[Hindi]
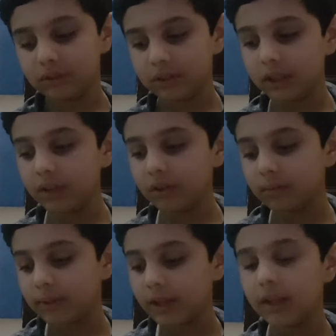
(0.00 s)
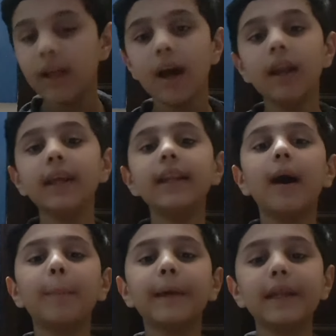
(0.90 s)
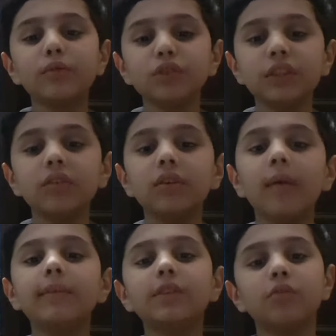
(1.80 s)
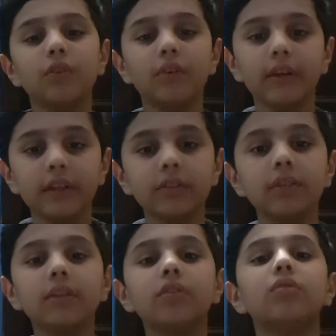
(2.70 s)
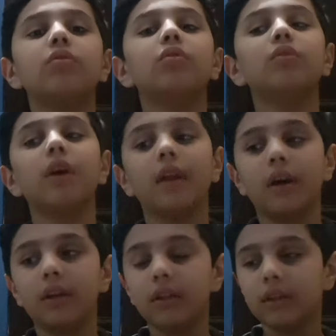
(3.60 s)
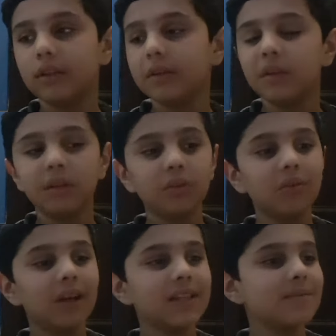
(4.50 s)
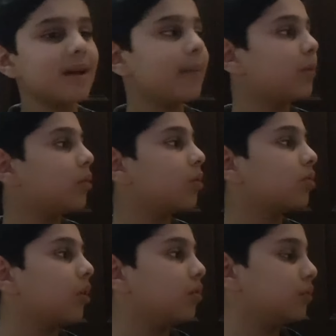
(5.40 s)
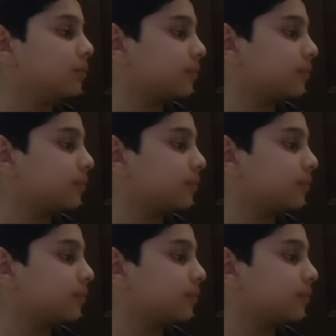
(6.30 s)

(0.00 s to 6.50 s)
चले कोई बात लेकिन आपके लिए कुछ नहीं होगा बुज़ुर्गों के तो लिए तो होगा ना तो गैस मैं आप लोगों को कहूँ